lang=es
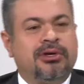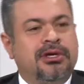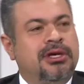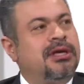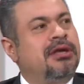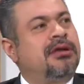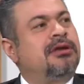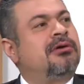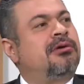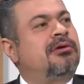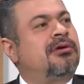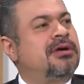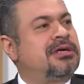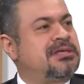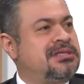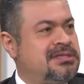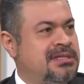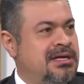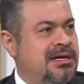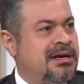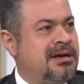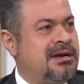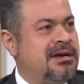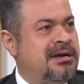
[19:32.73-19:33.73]
y no
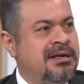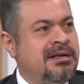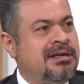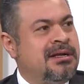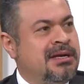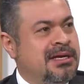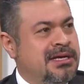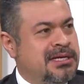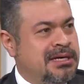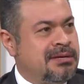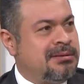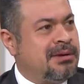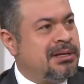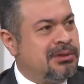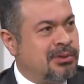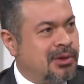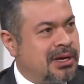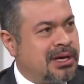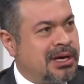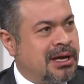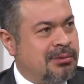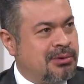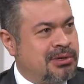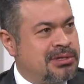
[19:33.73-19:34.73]
estar llevando a
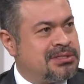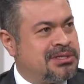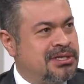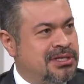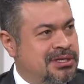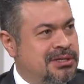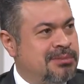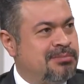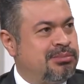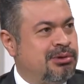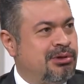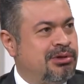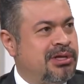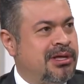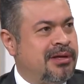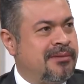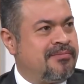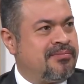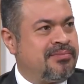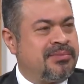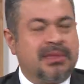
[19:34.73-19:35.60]
cabo este tipo de,